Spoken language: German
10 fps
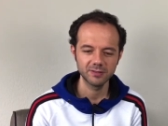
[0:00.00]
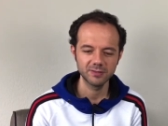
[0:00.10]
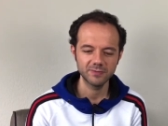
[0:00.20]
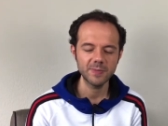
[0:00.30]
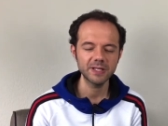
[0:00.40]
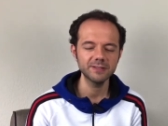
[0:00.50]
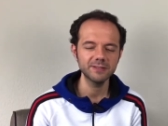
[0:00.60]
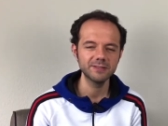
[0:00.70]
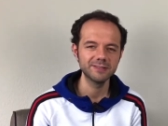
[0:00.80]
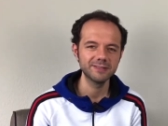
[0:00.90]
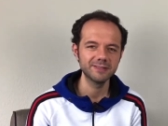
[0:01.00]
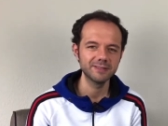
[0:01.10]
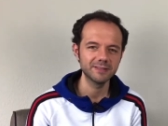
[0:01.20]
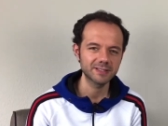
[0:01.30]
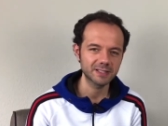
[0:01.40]
Wenn man
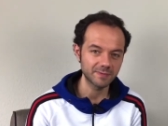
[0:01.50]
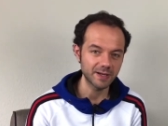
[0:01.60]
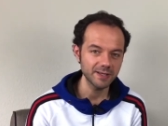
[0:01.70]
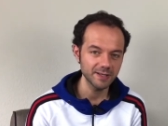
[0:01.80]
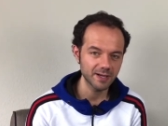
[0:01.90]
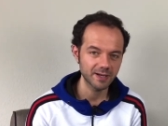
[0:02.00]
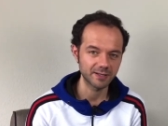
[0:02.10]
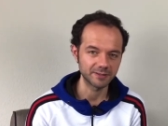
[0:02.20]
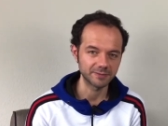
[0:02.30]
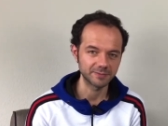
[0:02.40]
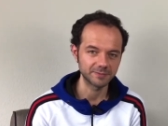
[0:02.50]
zwei Jahre